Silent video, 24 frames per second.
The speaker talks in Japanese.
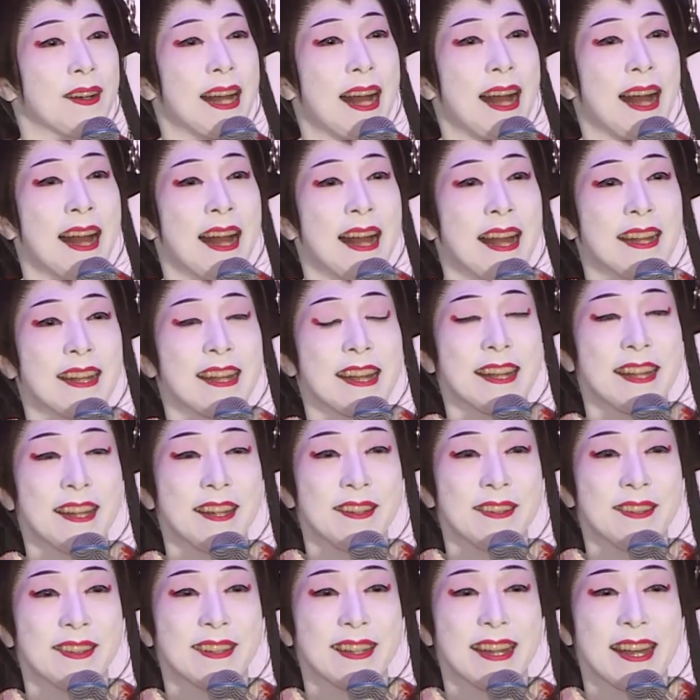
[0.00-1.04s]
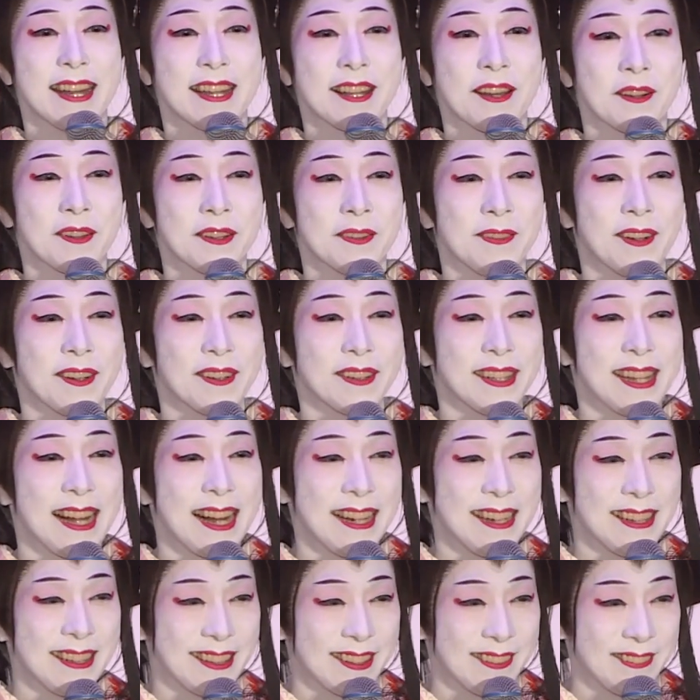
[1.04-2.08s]
十郎さんとその門
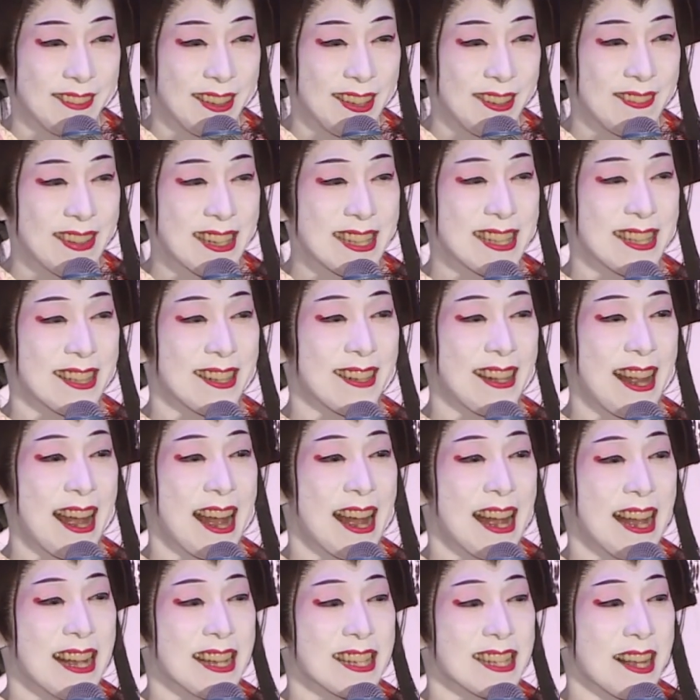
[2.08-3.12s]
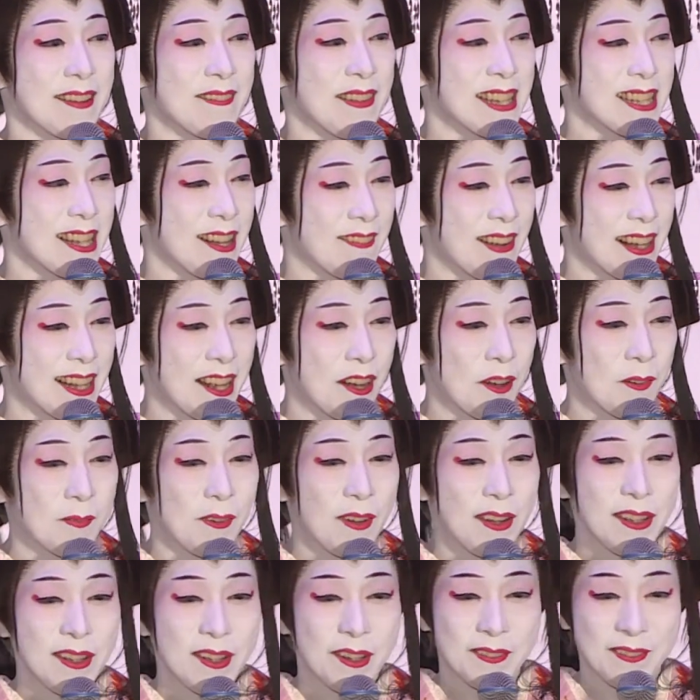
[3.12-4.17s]
弟の皆さんによる舞踊ショー
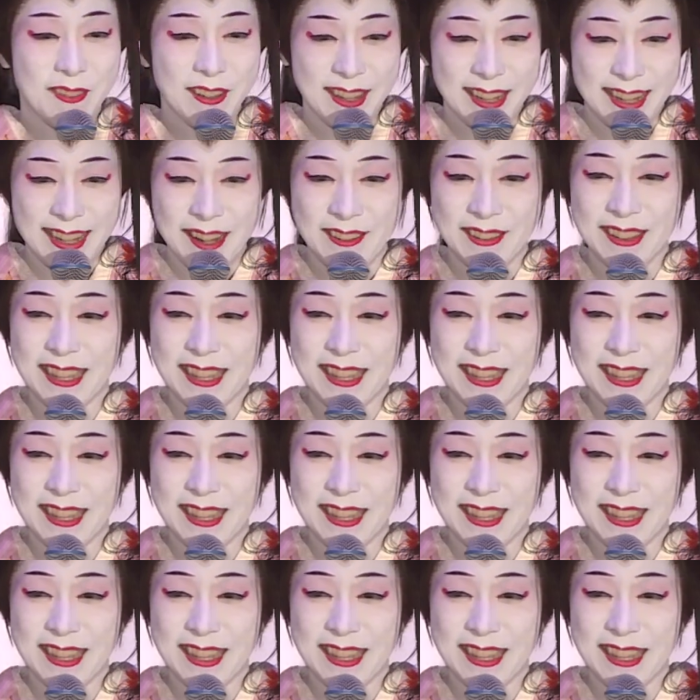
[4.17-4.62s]
が行われま